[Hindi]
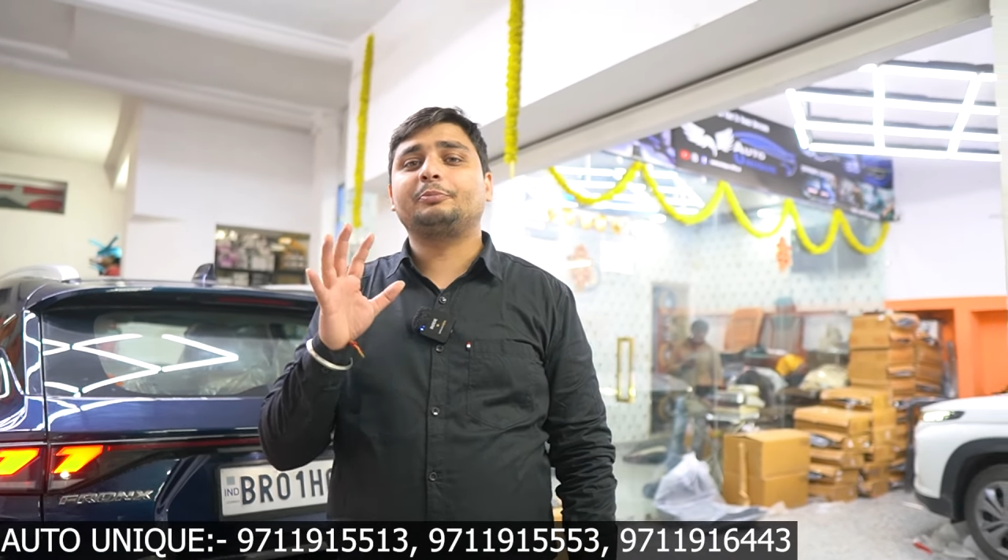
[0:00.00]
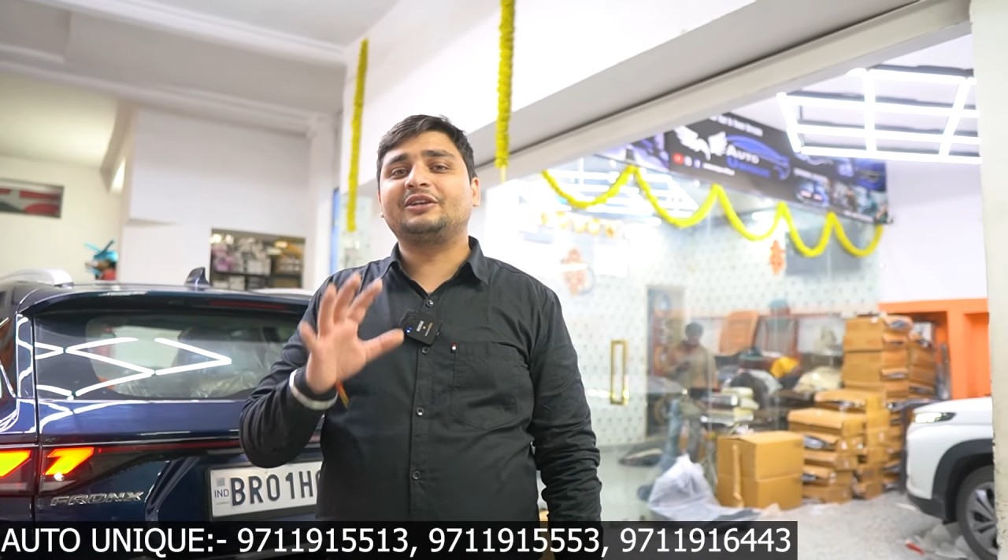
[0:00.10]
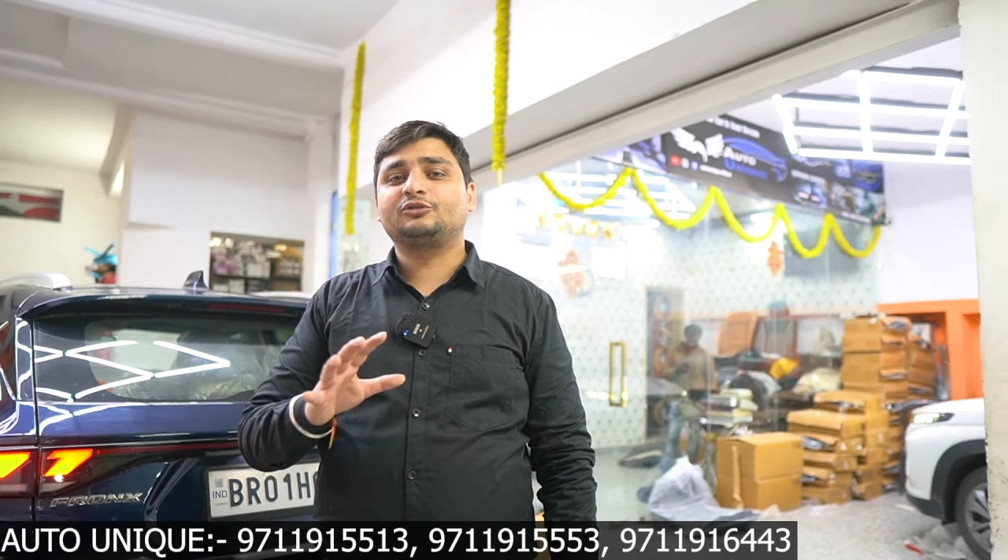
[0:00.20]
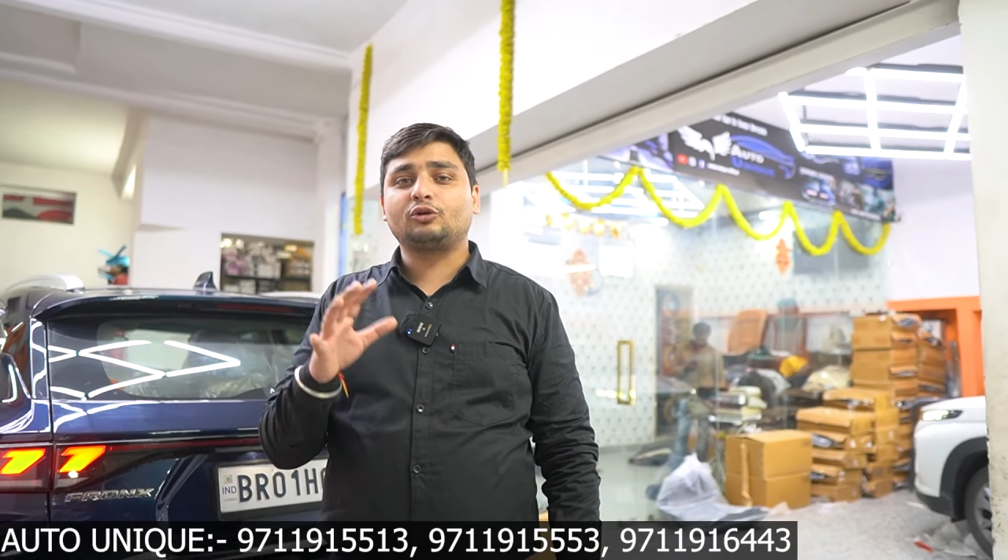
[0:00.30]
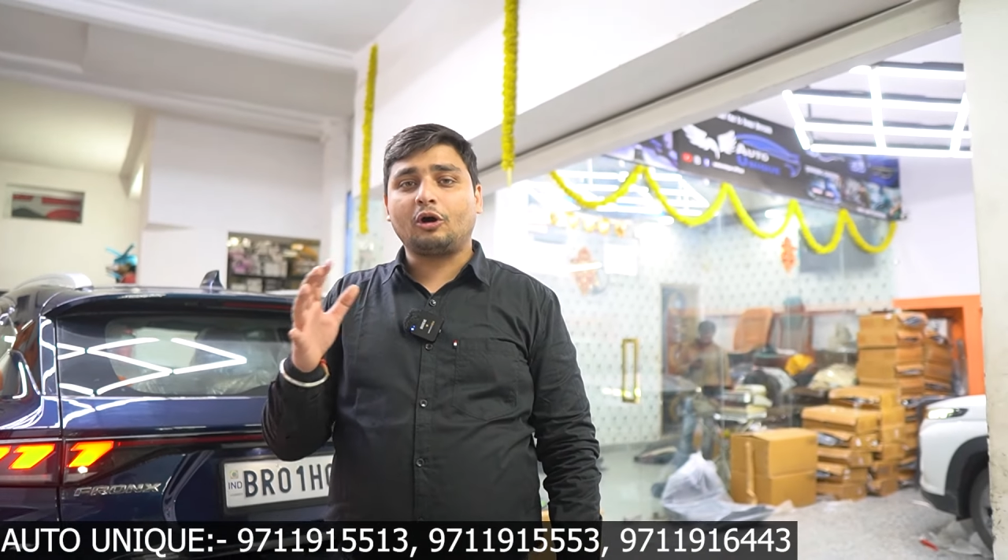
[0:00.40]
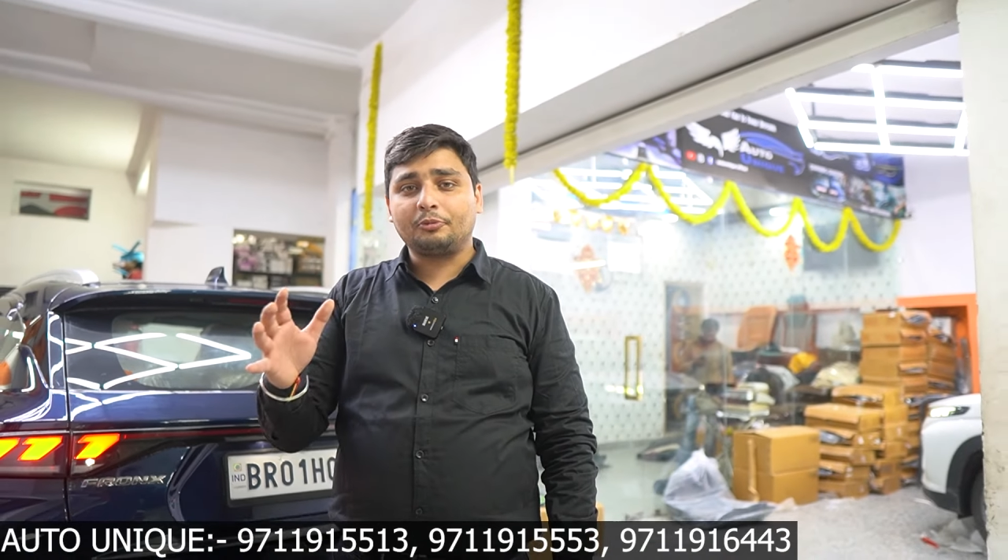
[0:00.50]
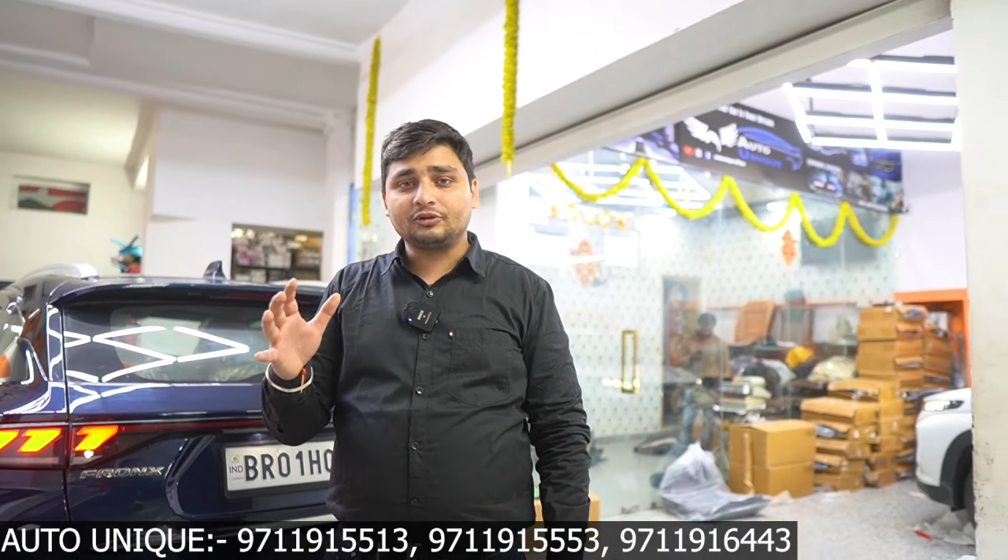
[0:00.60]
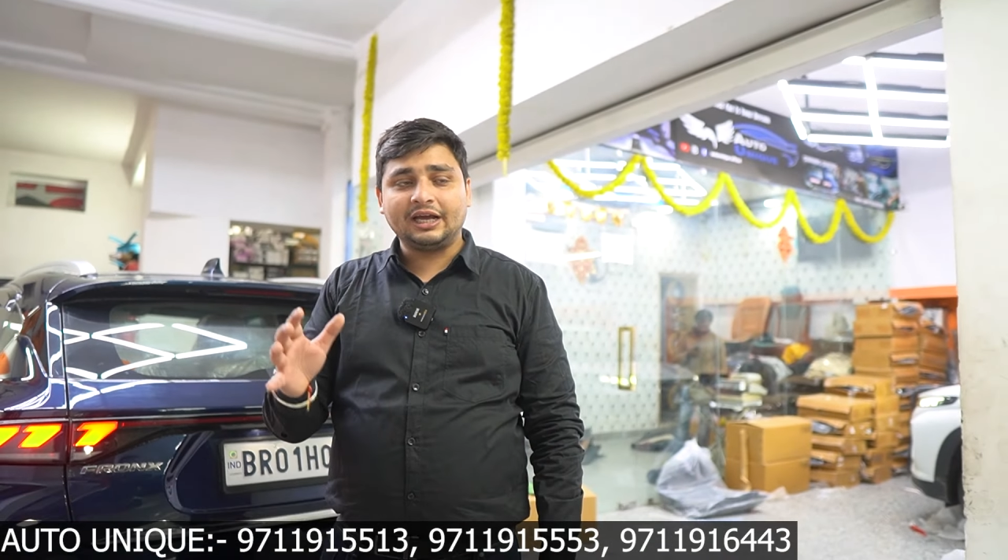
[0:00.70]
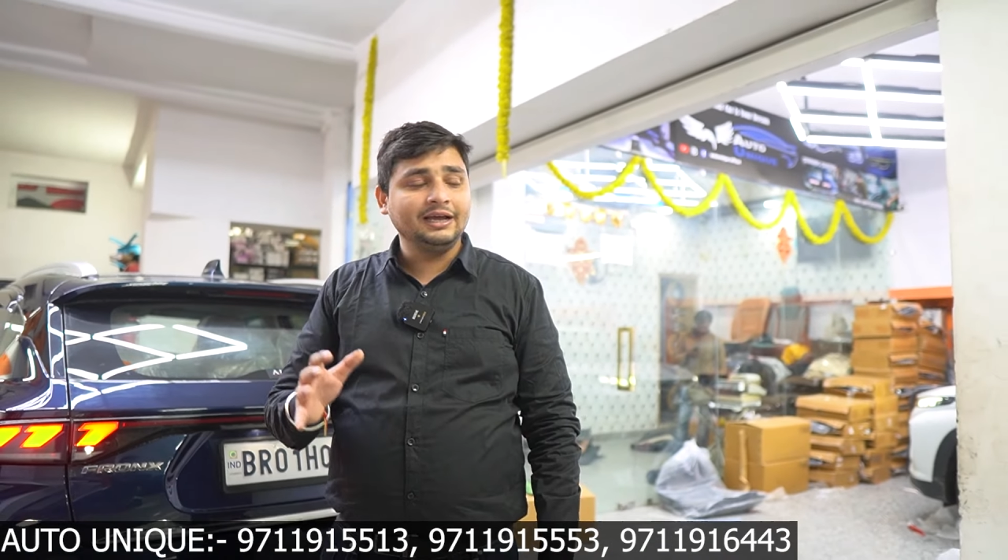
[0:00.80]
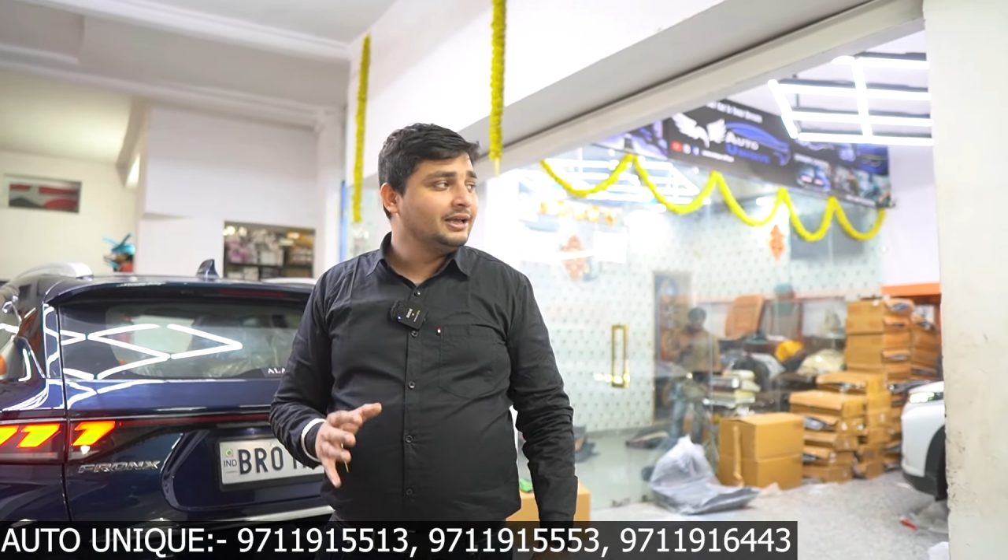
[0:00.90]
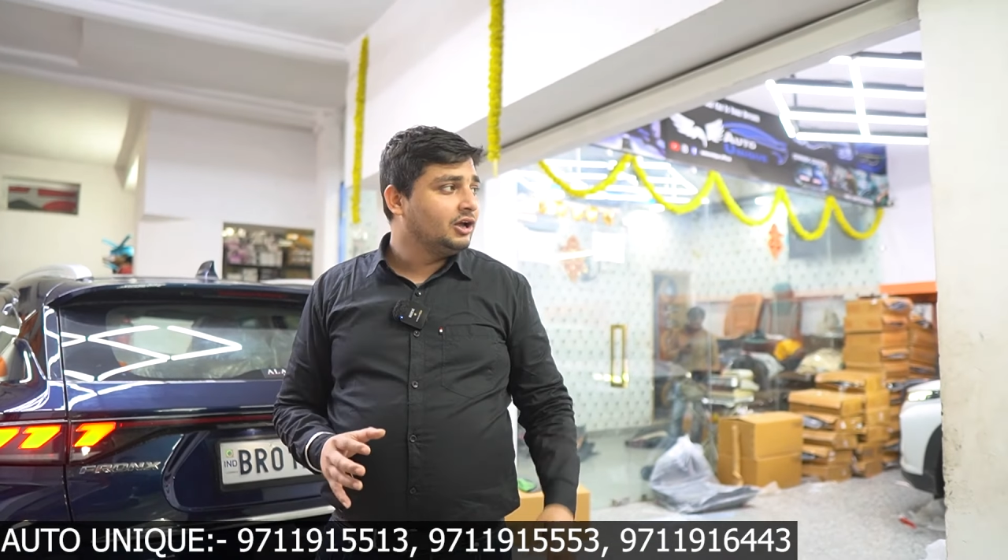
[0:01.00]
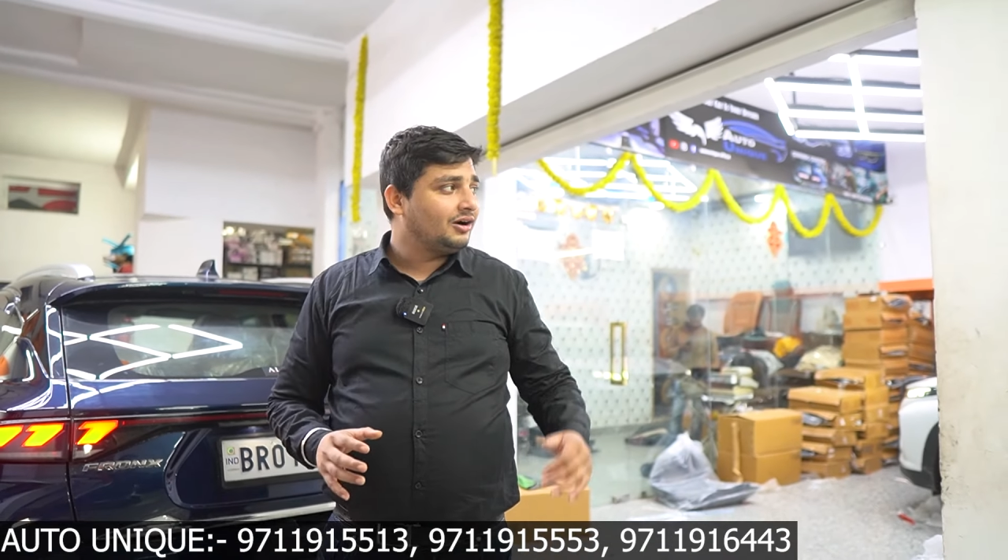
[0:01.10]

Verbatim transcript: बेस टू टॉप होता है